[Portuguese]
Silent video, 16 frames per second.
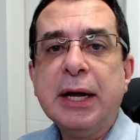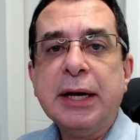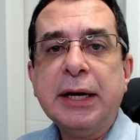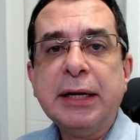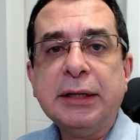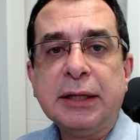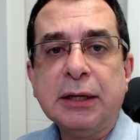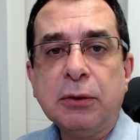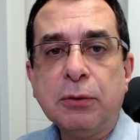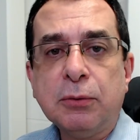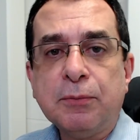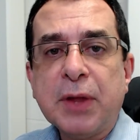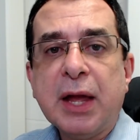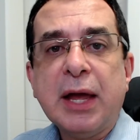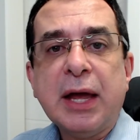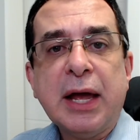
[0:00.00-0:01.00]
Então,
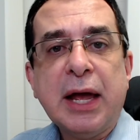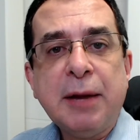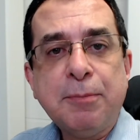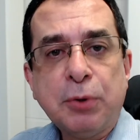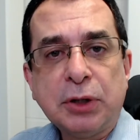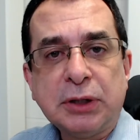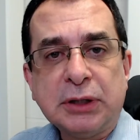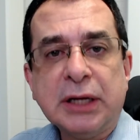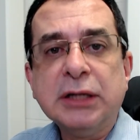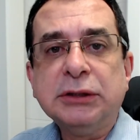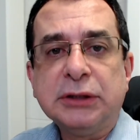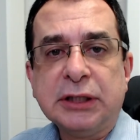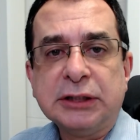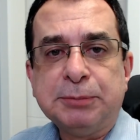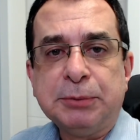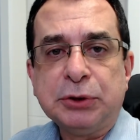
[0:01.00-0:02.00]
é
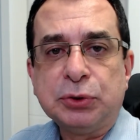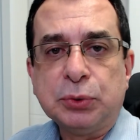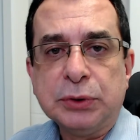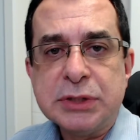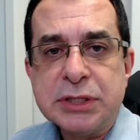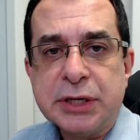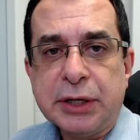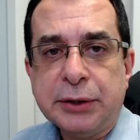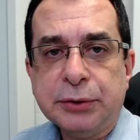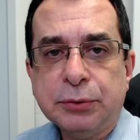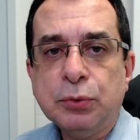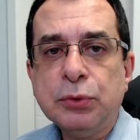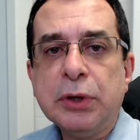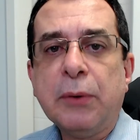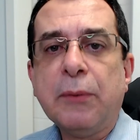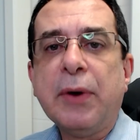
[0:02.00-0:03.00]
importante que as pessoas se
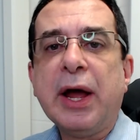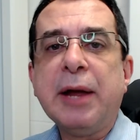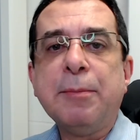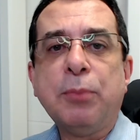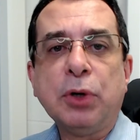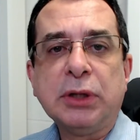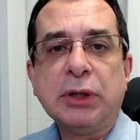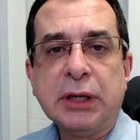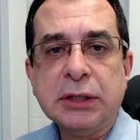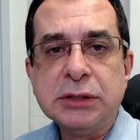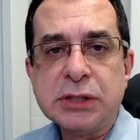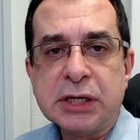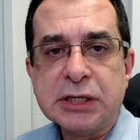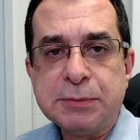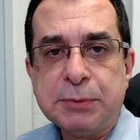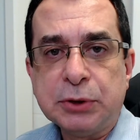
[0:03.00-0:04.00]
reúnam, é
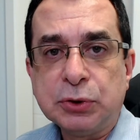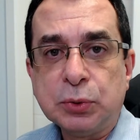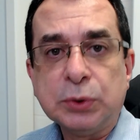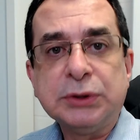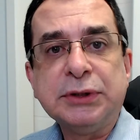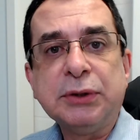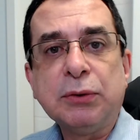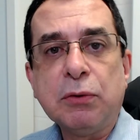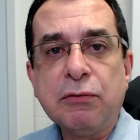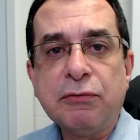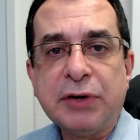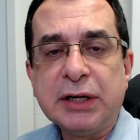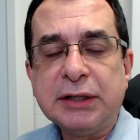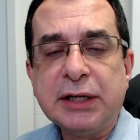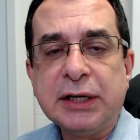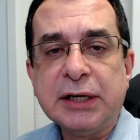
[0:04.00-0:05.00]
importante que as pessoas se
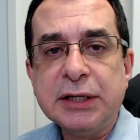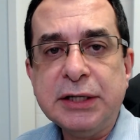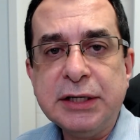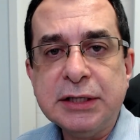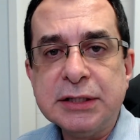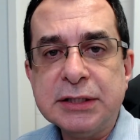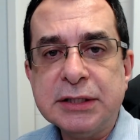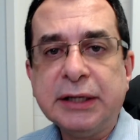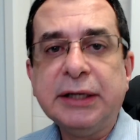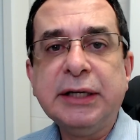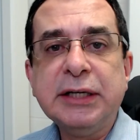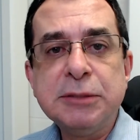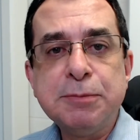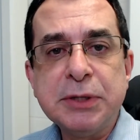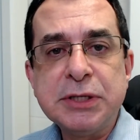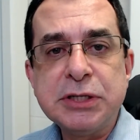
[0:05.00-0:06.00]
confraternizem, e
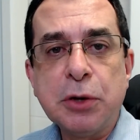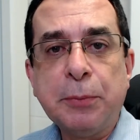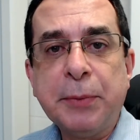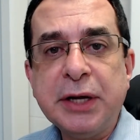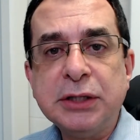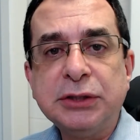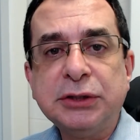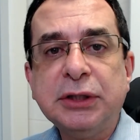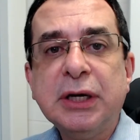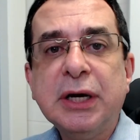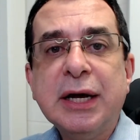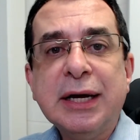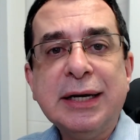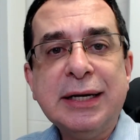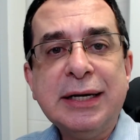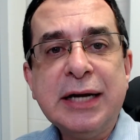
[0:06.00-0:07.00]
especialmente
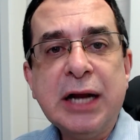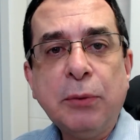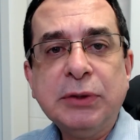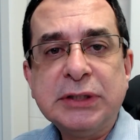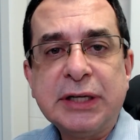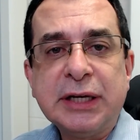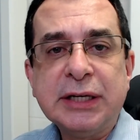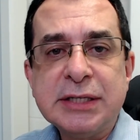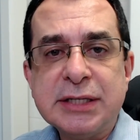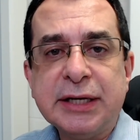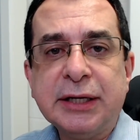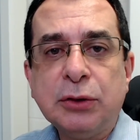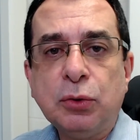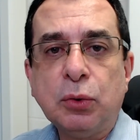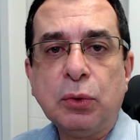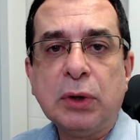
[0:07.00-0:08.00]
não
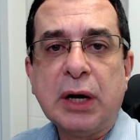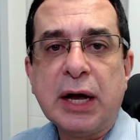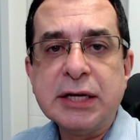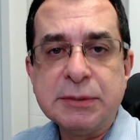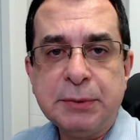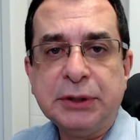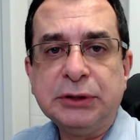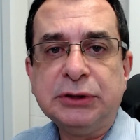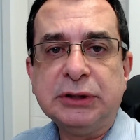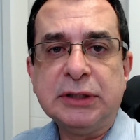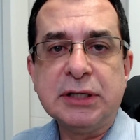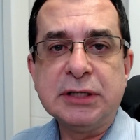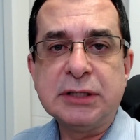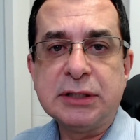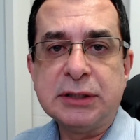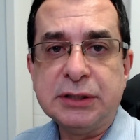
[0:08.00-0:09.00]
esquecendo as
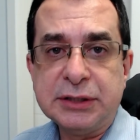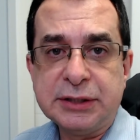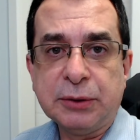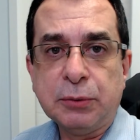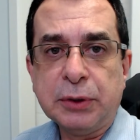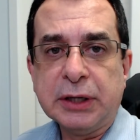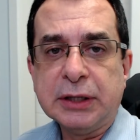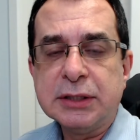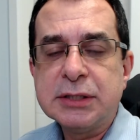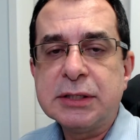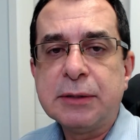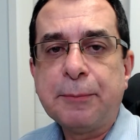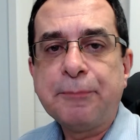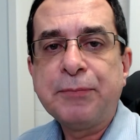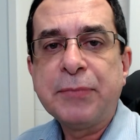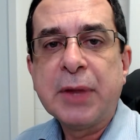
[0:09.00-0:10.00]
medidas de
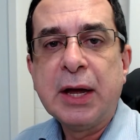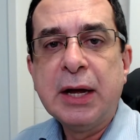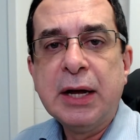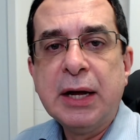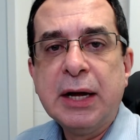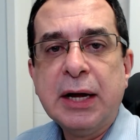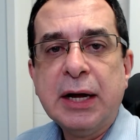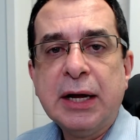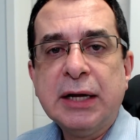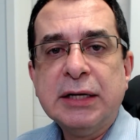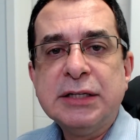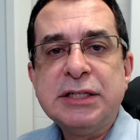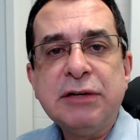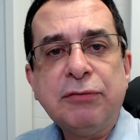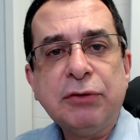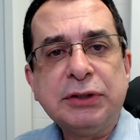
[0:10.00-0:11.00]
segurança.
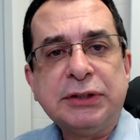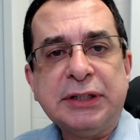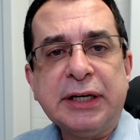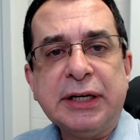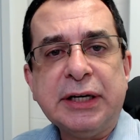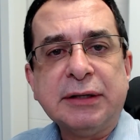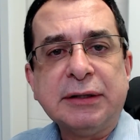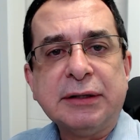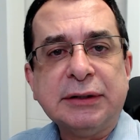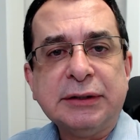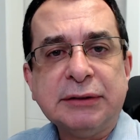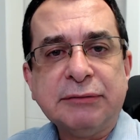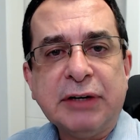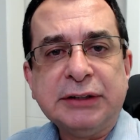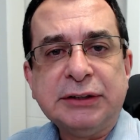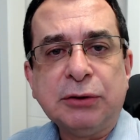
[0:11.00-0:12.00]
Se você
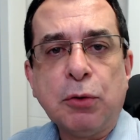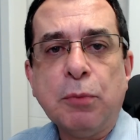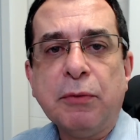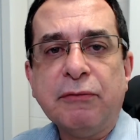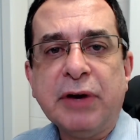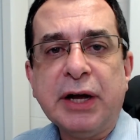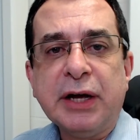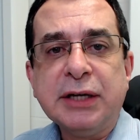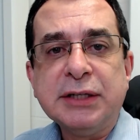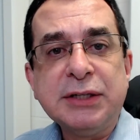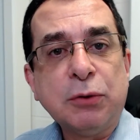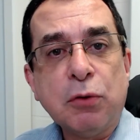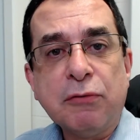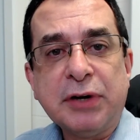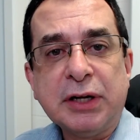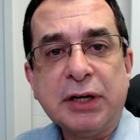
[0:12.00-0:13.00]
vai se, vai se
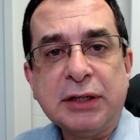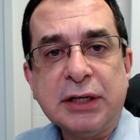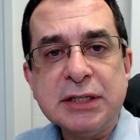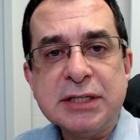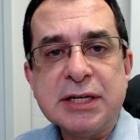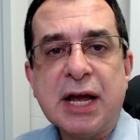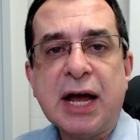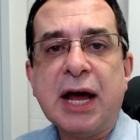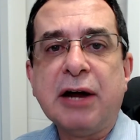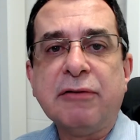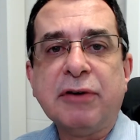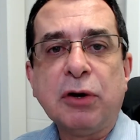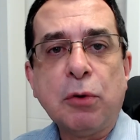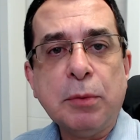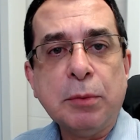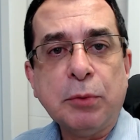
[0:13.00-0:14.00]
confraternizar,
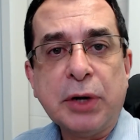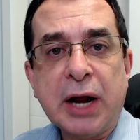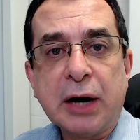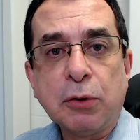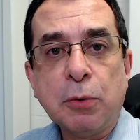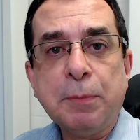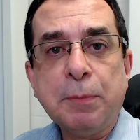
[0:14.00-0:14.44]
vai comemorar com